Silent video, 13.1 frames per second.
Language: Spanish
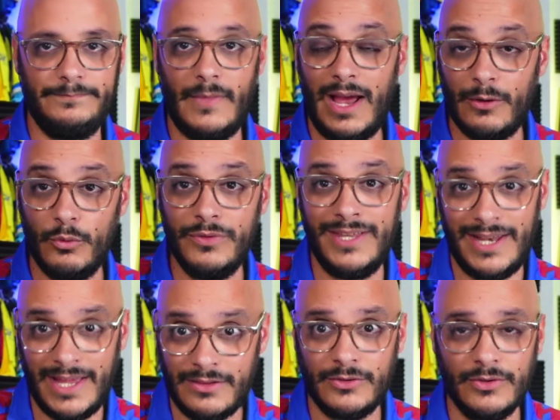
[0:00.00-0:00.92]
algún
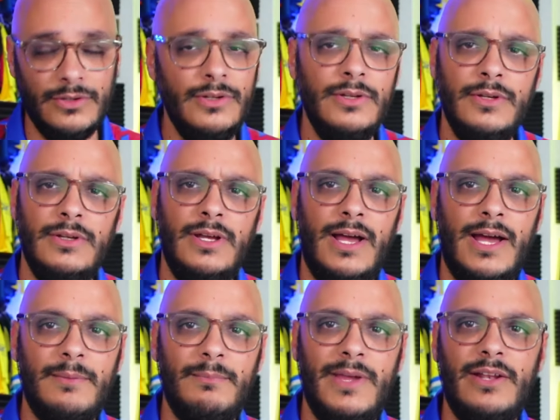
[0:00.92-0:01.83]
directo,
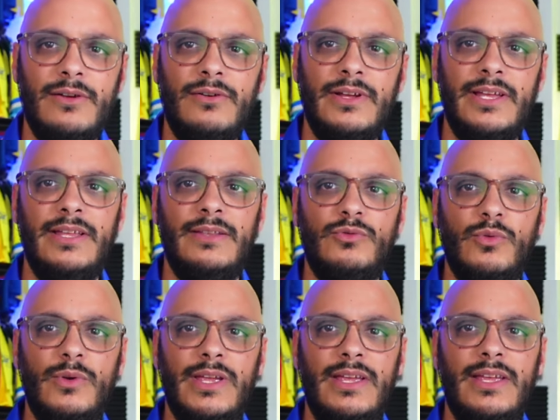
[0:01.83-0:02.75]
Armero en
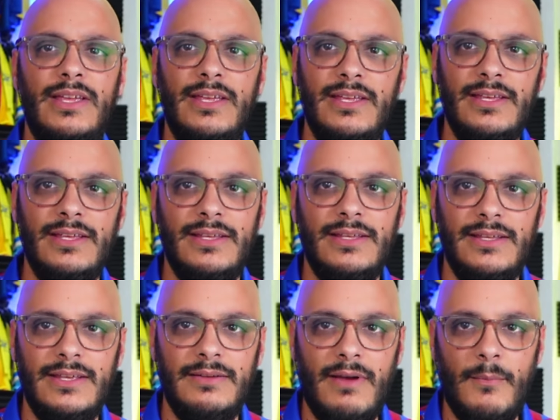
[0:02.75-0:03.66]
Twitch
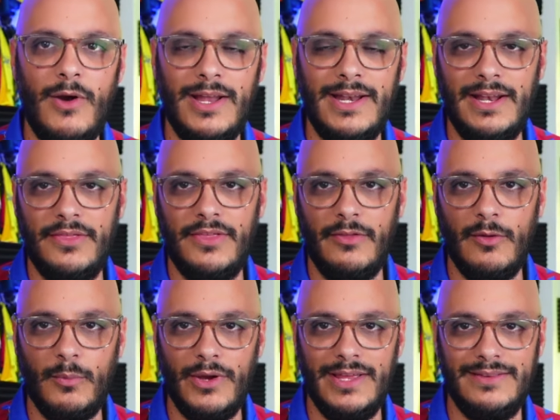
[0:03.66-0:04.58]
y, vamos analizando
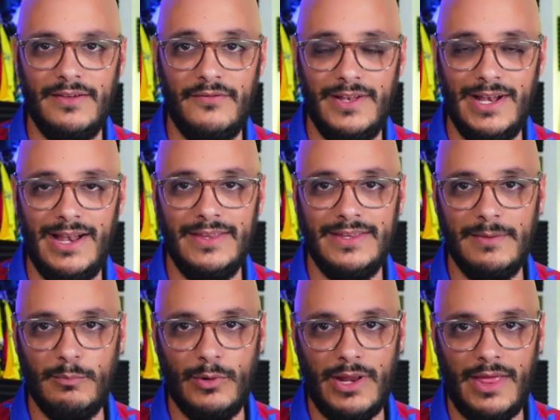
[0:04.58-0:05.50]
pues este final de
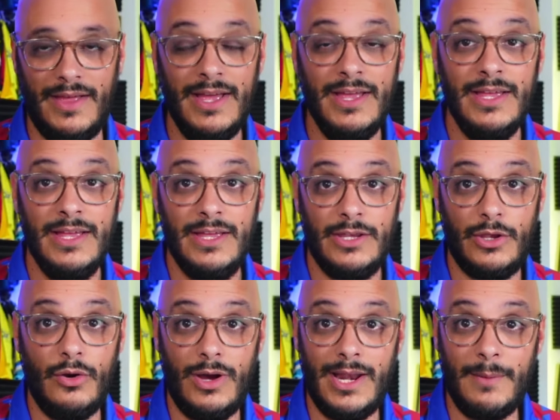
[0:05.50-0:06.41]
temporada que
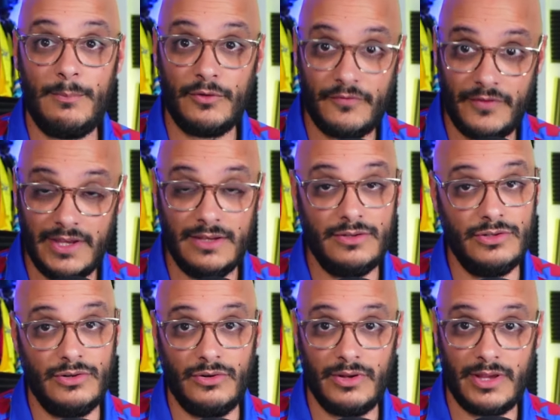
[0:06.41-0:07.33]
ojalá por fin, yo
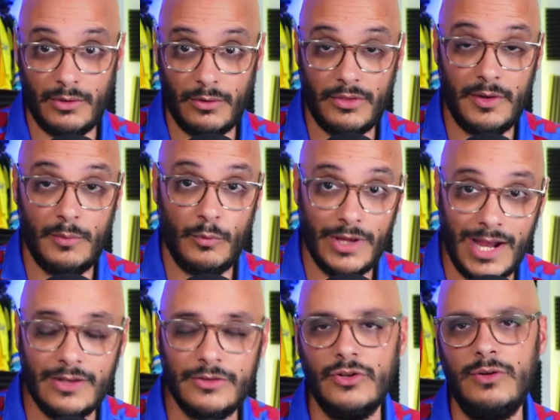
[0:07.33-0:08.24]
no lo quiero decir muy
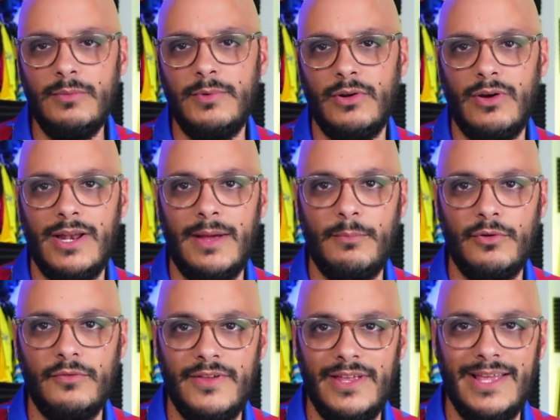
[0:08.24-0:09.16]
alto, pero ojalá por
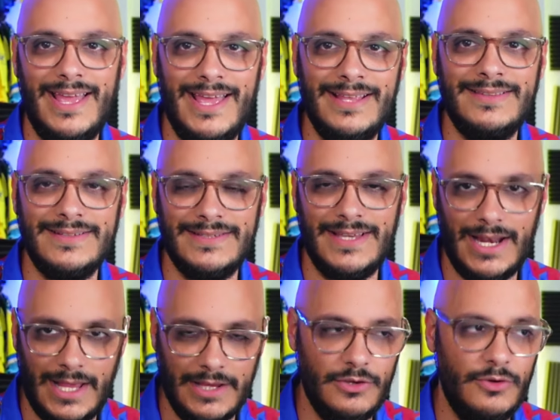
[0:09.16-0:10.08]
fin este sea
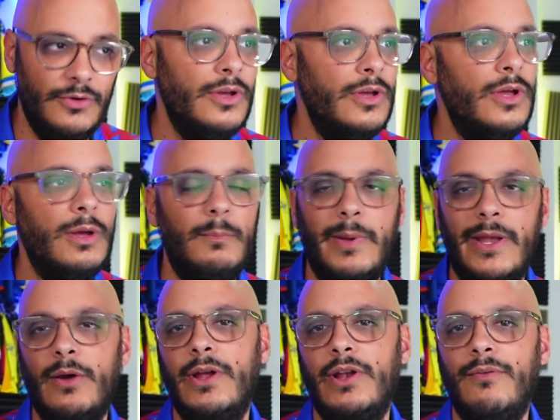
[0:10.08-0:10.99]
el año.
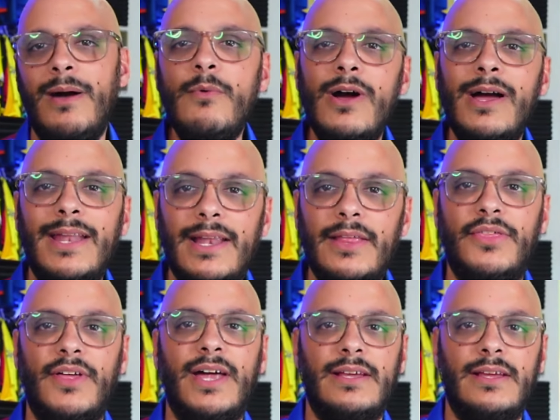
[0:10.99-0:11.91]
Pero bueno, vamos a
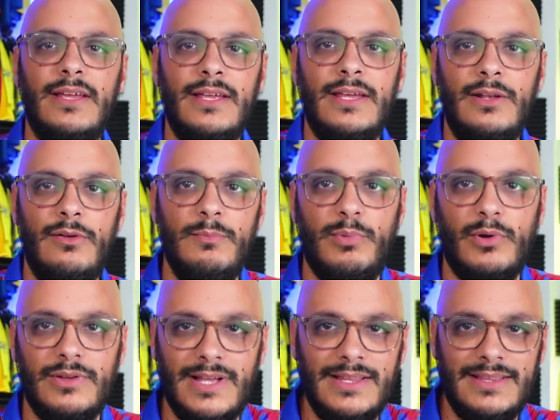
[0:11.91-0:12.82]
analizar eh, lo
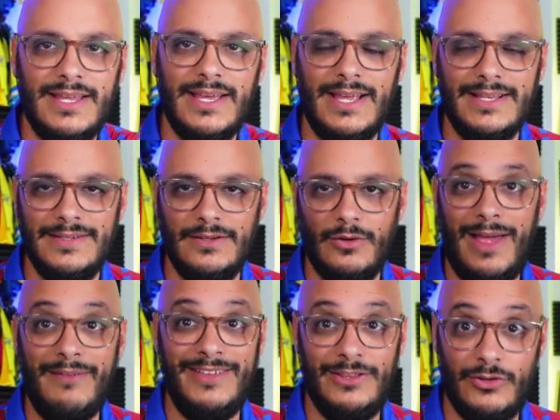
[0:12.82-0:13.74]
importante que ha sido
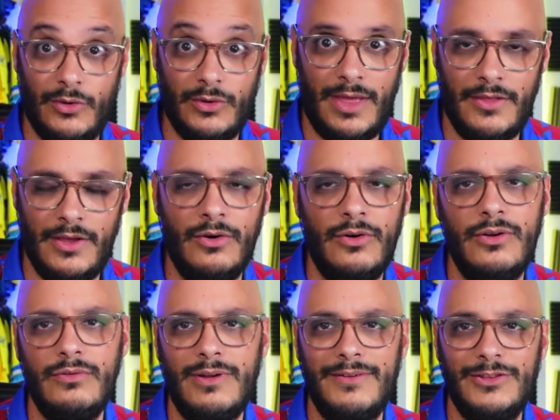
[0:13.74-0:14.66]
la victoria de
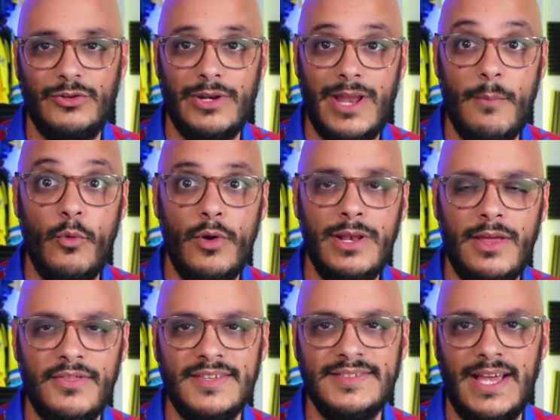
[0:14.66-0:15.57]
hoy, una victoria muy
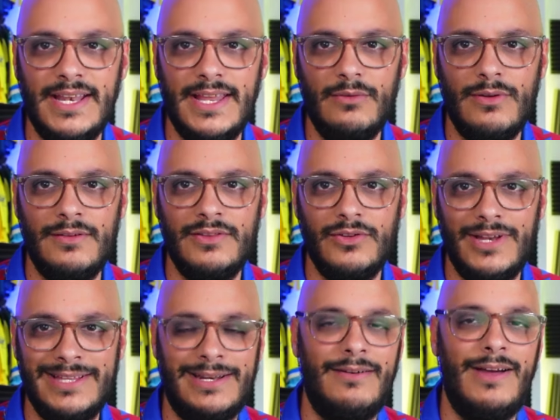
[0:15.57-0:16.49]
necesaria, una
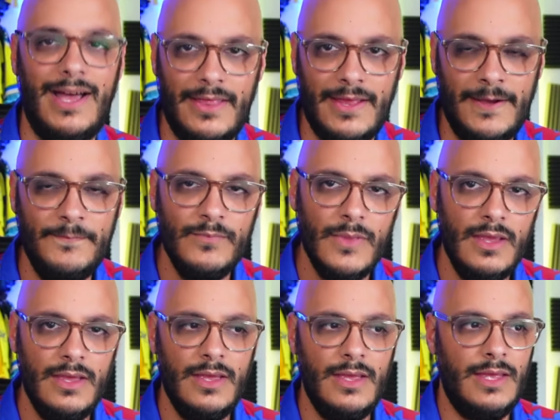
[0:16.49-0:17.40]
victoria trabajada.
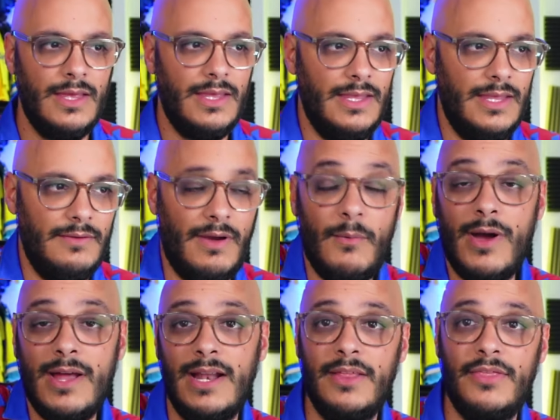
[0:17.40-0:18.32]
Y vamos a
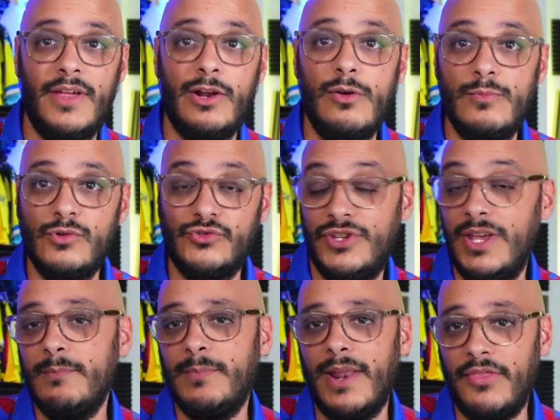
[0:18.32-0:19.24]
analizar como
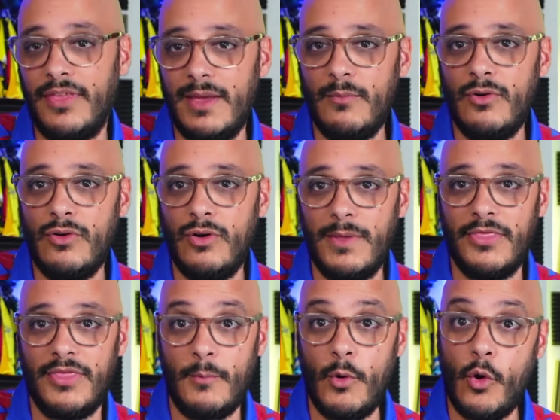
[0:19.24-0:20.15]
siempre hacemos,
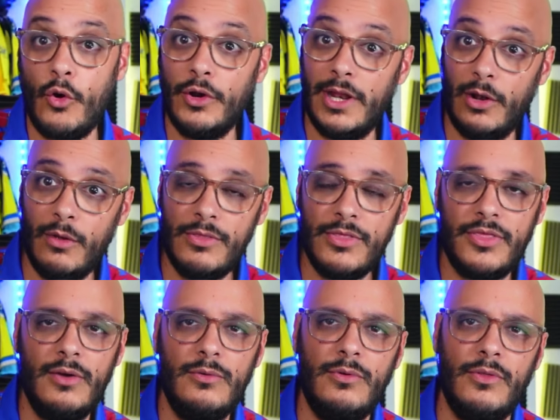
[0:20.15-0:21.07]
comenzamos con el
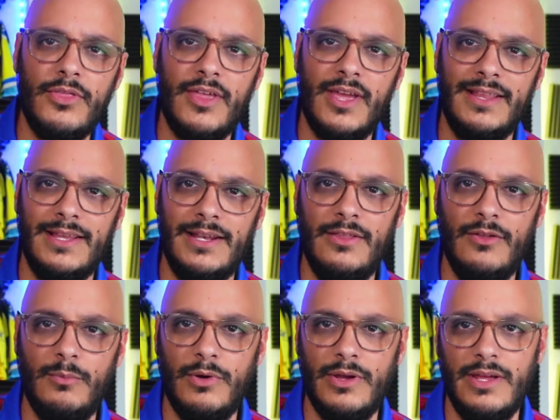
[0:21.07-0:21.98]
11, un 11 que ha
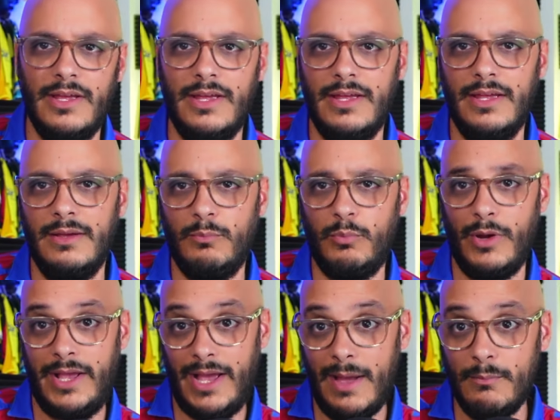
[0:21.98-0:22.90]
tenido pues, pues
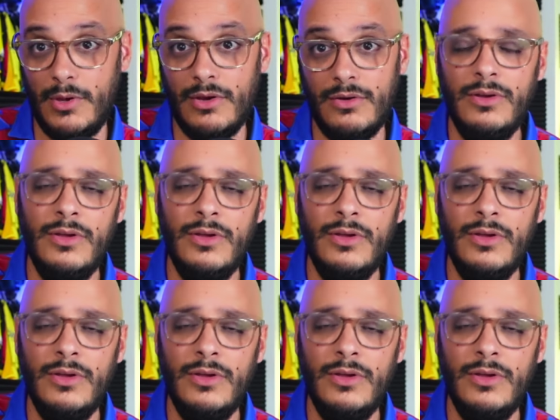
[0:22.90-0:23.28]
cambios,